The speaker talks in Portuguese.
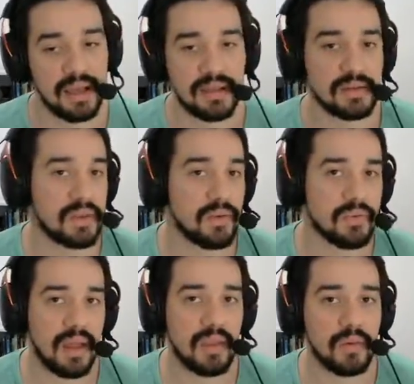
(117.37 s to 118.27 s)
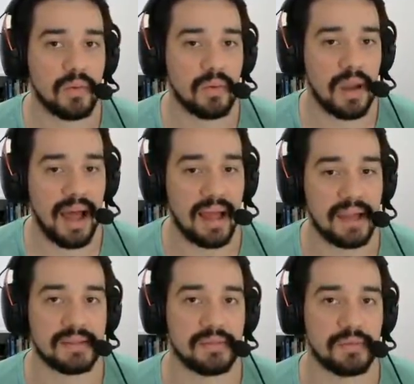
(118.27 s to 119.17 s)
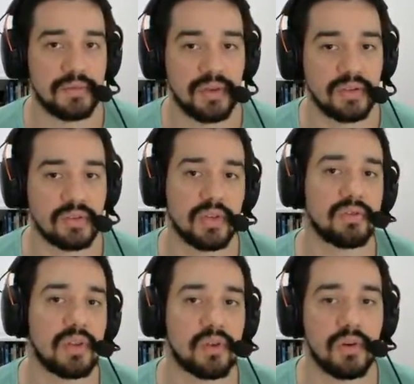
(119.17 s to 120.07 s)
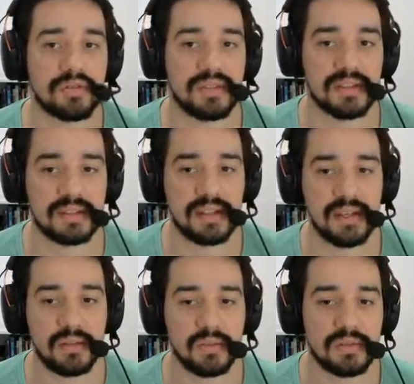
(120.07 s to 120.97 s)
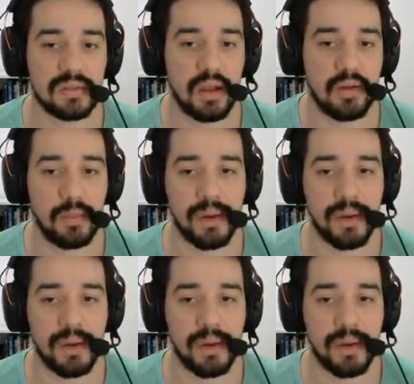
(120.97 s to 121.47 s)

Então, se eu não tenho likes no vídeo, se eu não tenho novos inscritos, eu